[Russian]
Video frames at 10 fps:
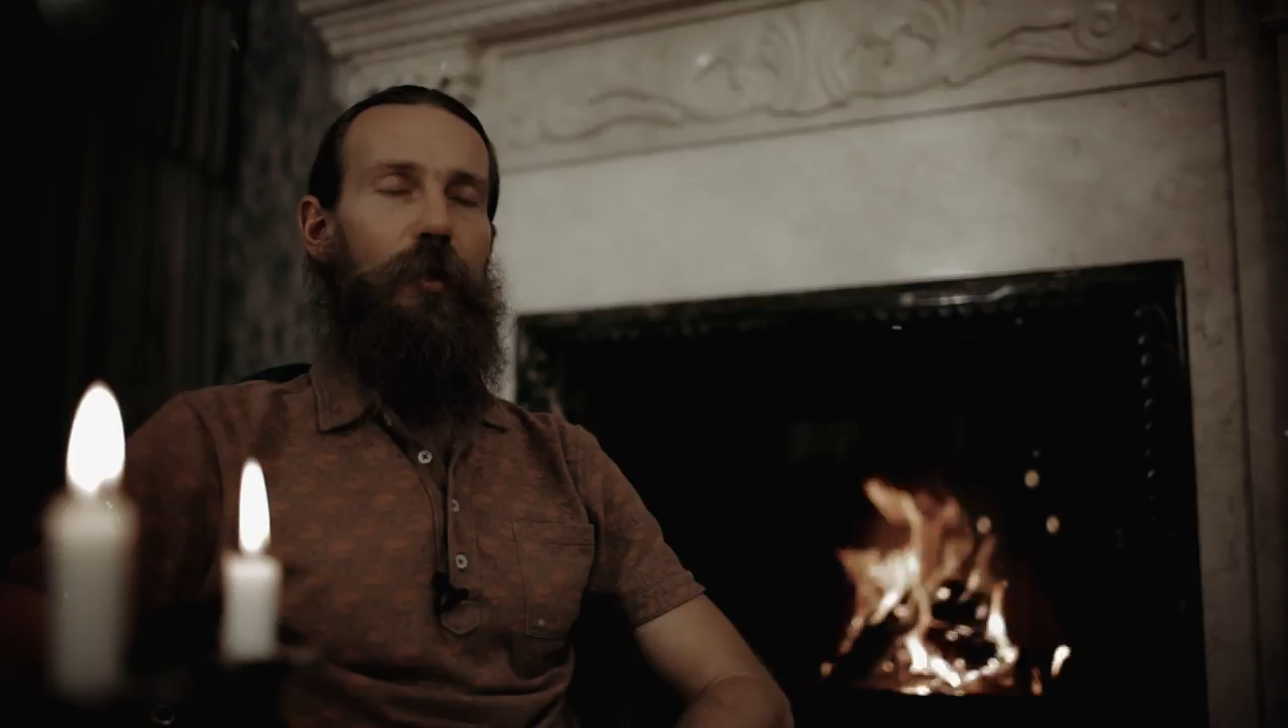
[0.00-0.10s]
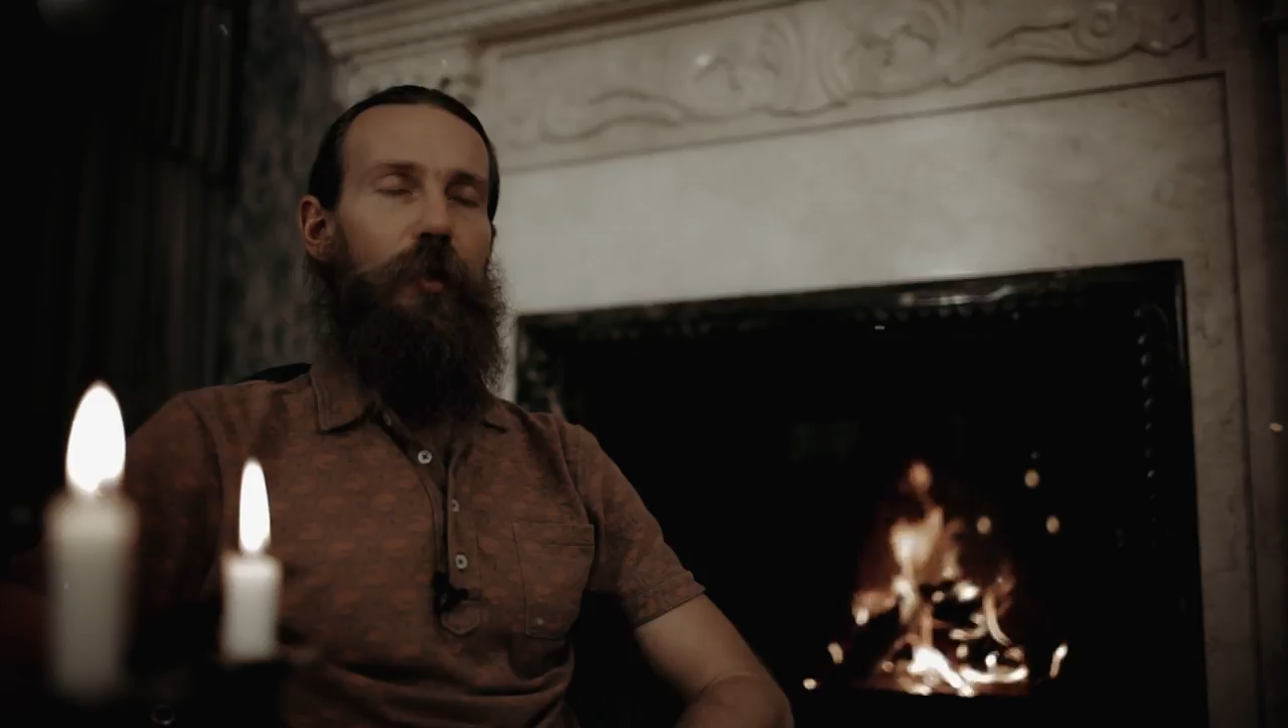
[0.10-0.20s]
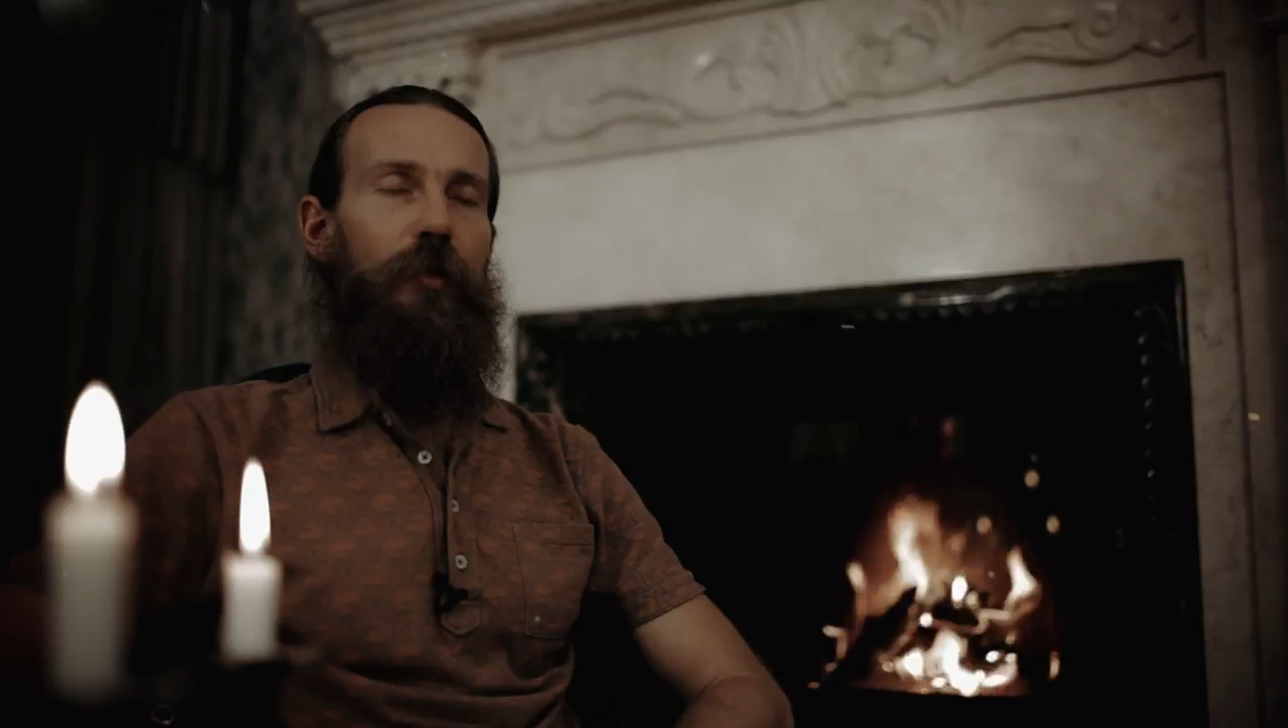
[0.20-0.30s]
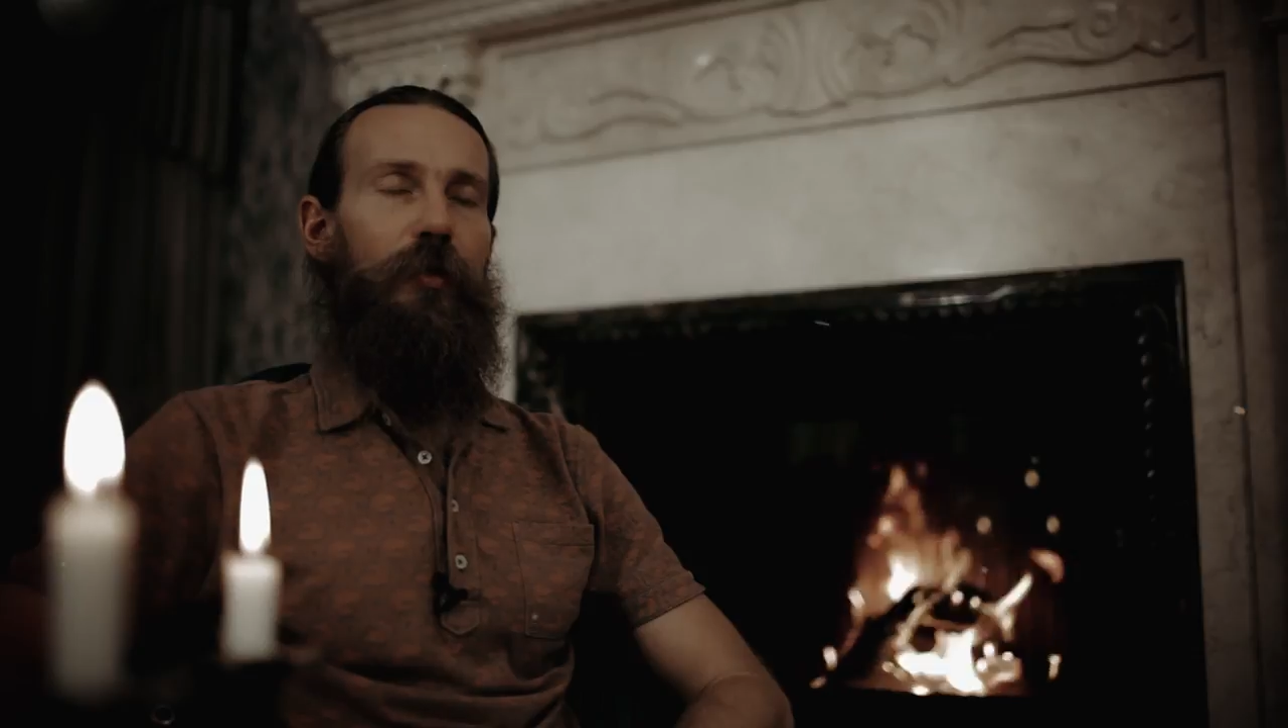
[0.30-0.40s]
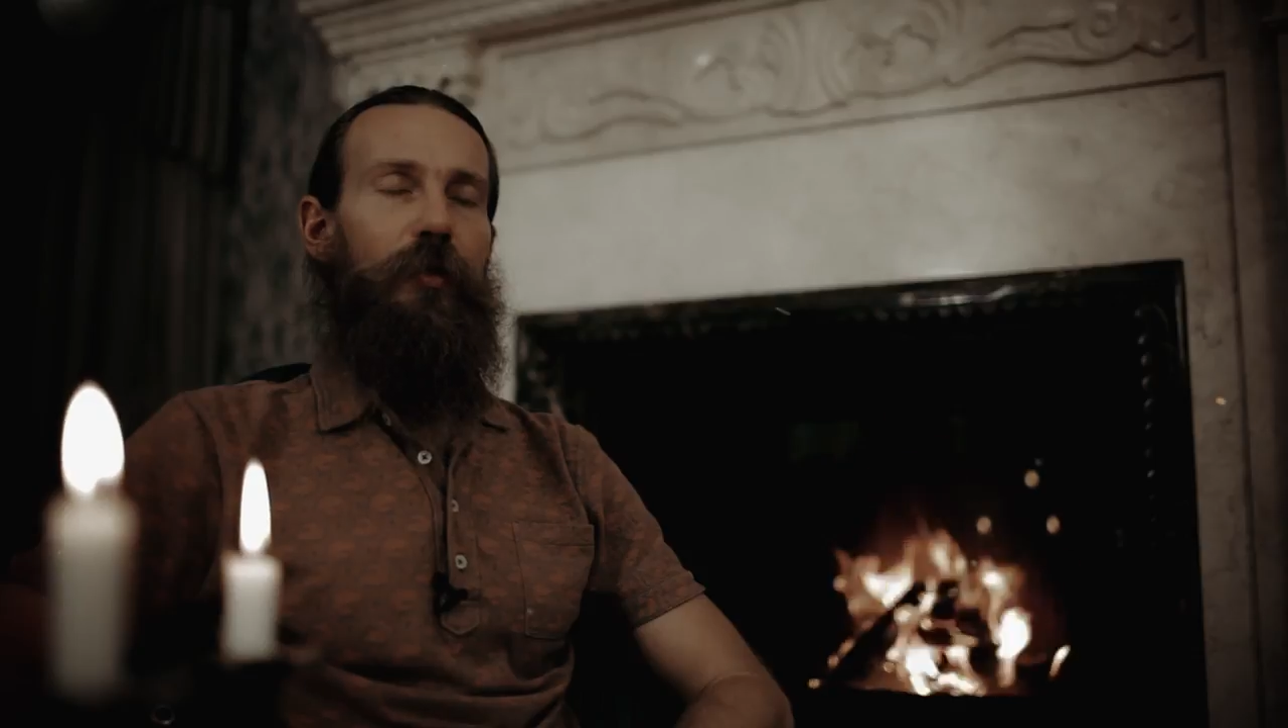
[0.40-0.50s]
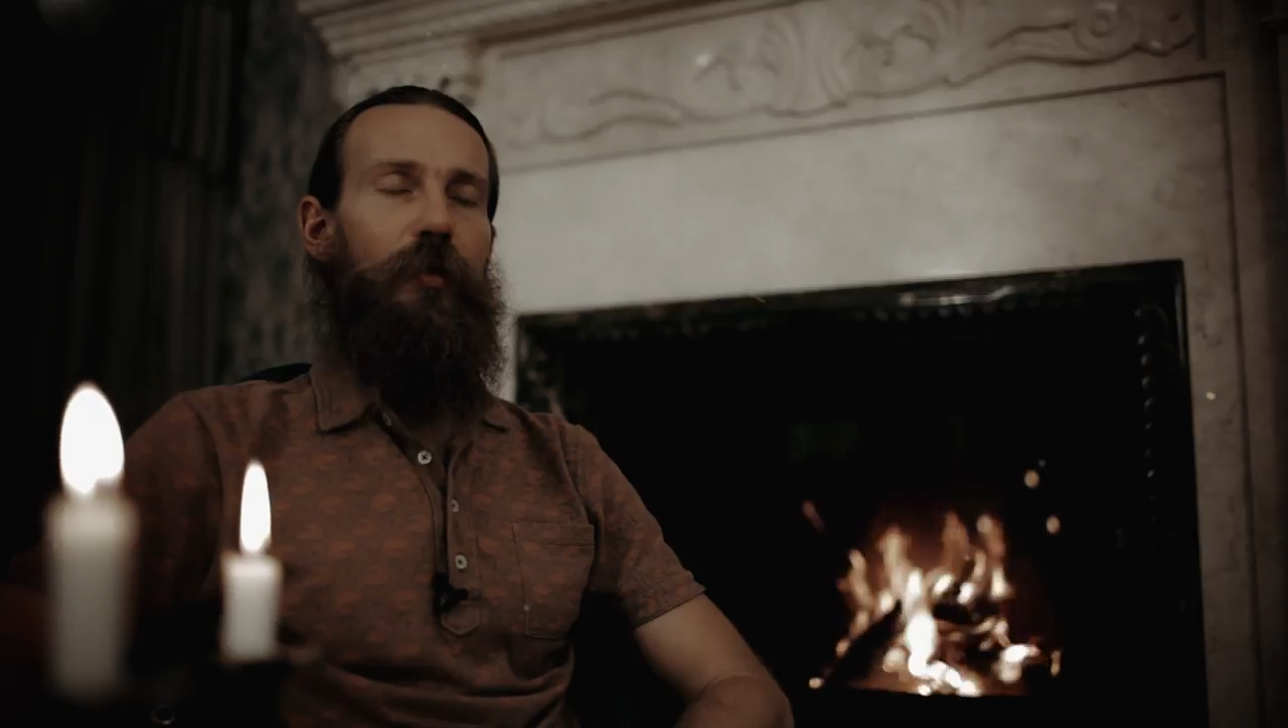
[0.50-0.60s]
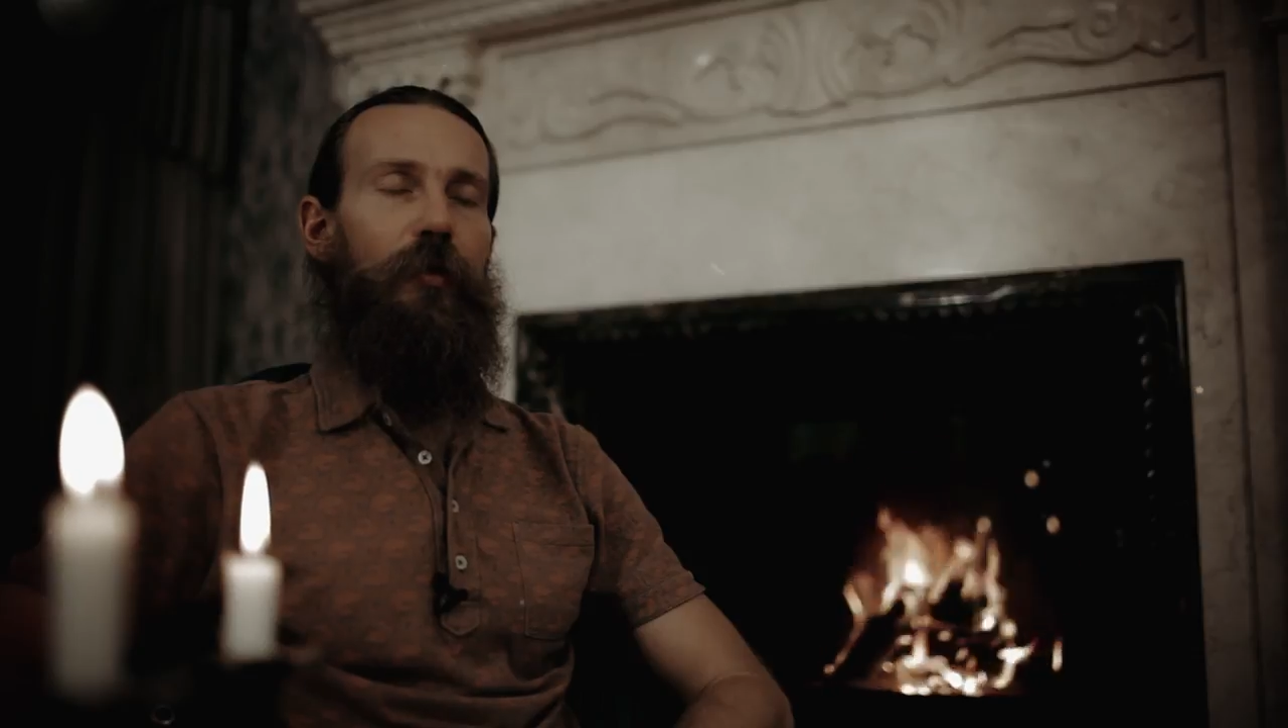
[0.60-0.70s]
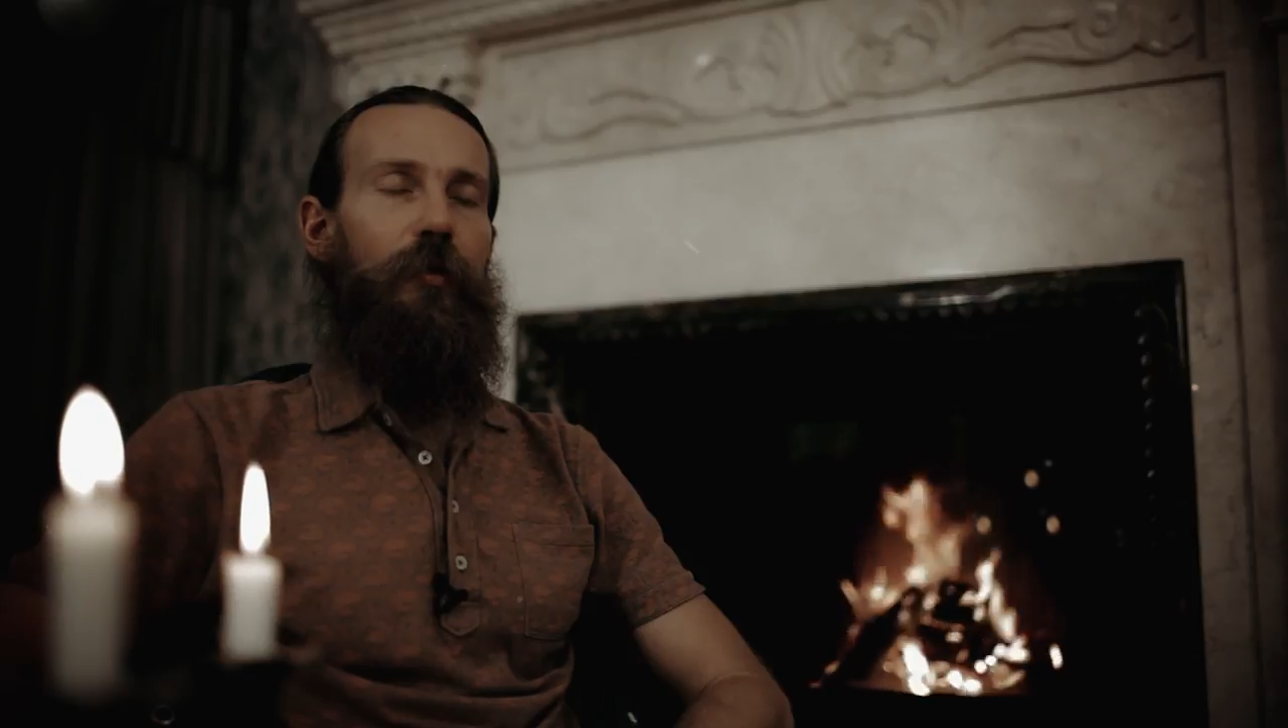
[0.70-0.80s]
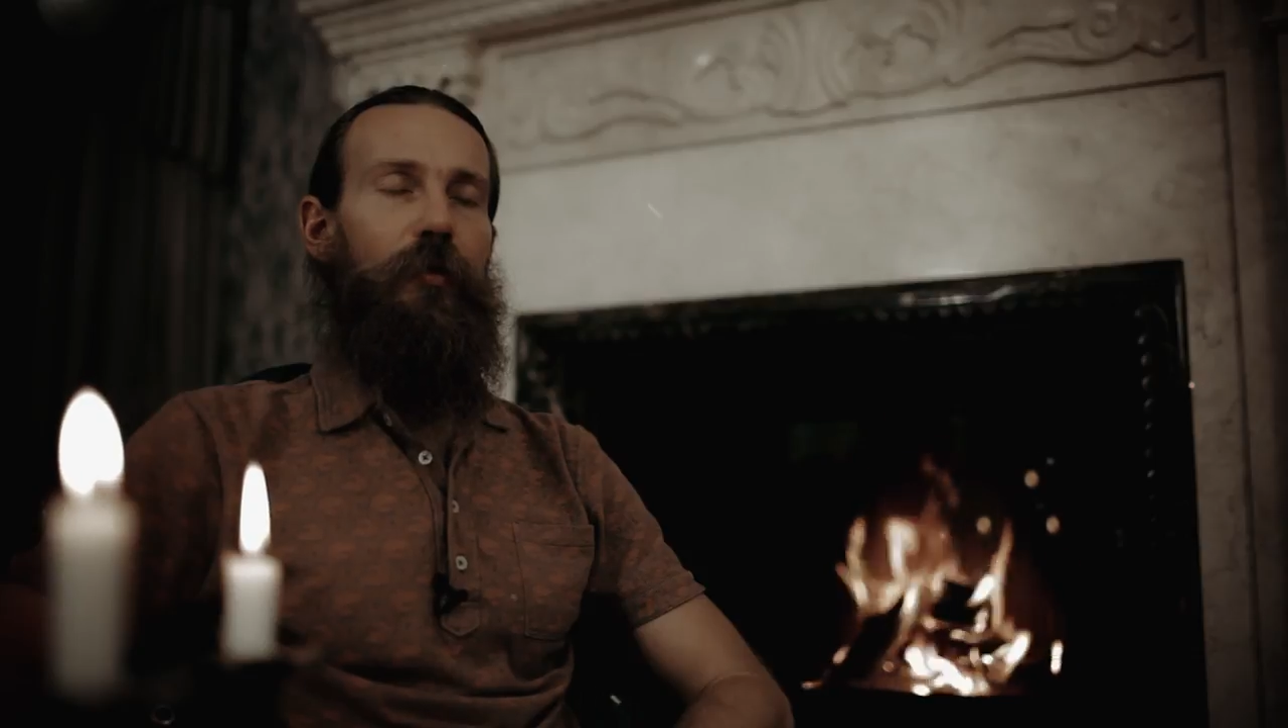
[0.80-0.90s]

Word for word: радости